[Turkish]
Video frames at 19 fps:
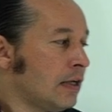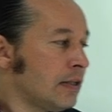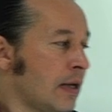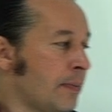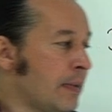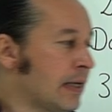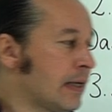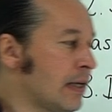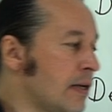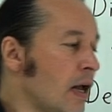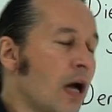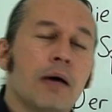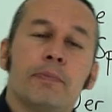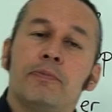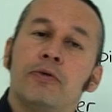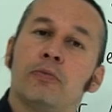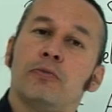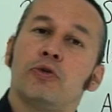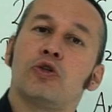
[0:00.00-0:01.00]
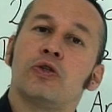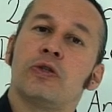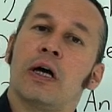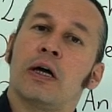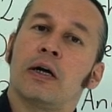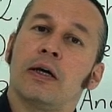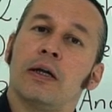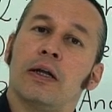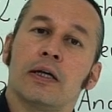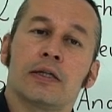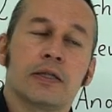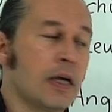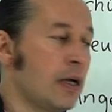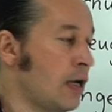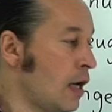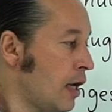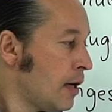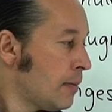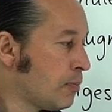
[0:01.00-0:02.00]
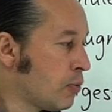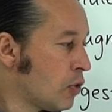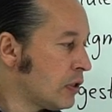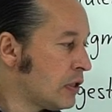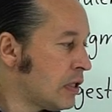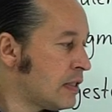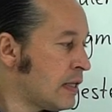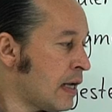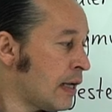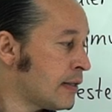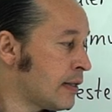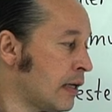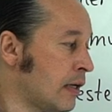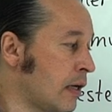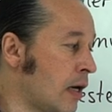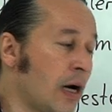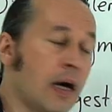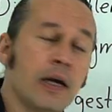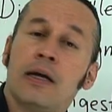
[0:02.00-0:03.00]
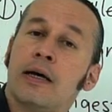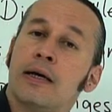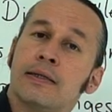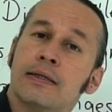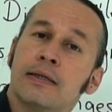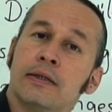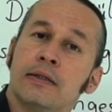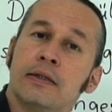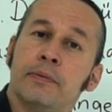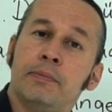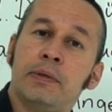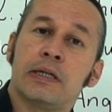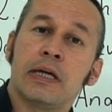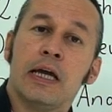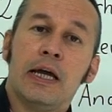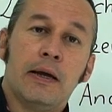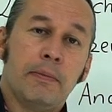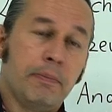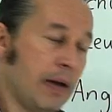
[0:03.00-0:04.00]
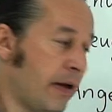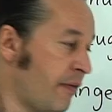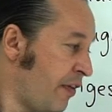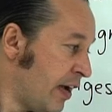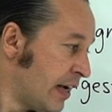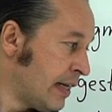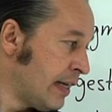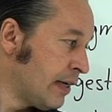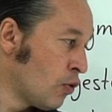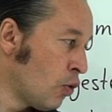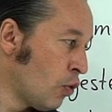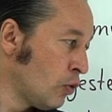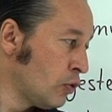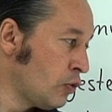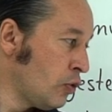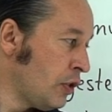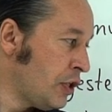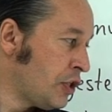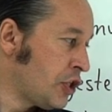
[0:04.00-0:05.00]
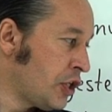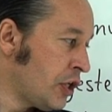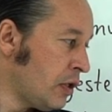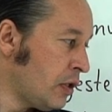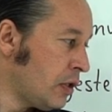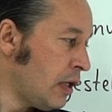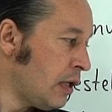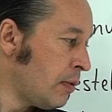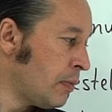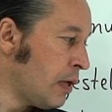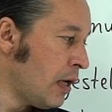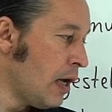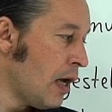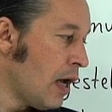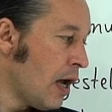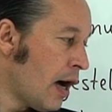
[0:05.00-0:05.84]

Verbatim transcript: Demek ki ne yapıyormuşuz arkadaşlar? Burada zaten hali hazırda bir perfectlik olduğu için değil mi?